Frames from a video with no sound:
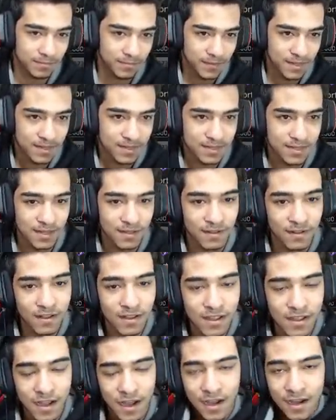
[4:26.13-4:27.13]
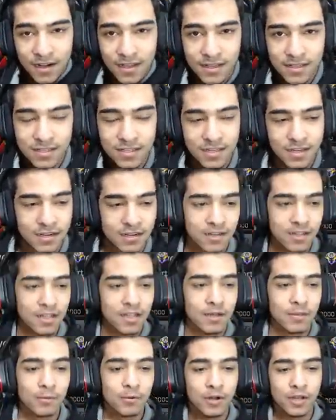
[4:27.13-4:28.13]
Neyse. Arkadaşlar
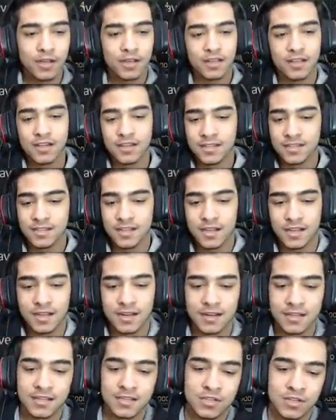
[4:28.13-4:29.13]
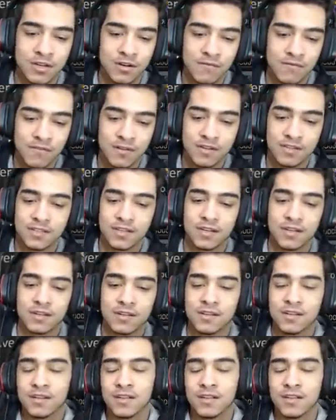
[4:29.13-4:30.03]
buraya kadar izleyen kardeşlerim varsa